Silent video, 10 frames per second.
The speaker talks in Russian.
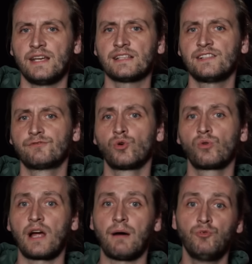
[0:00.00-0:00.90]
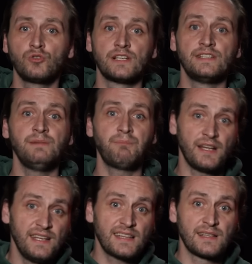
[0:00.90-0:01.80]
Если вдруг кому-то
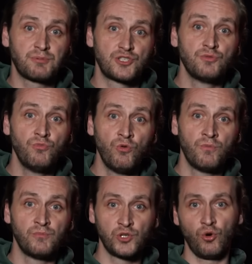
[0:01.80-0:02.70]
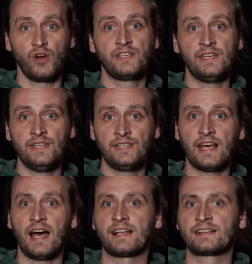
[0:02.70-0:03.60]
непонятно, почему многие и
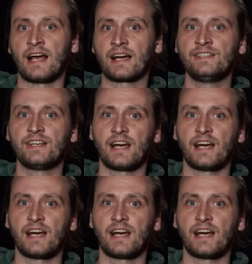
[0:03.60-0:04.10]
я так не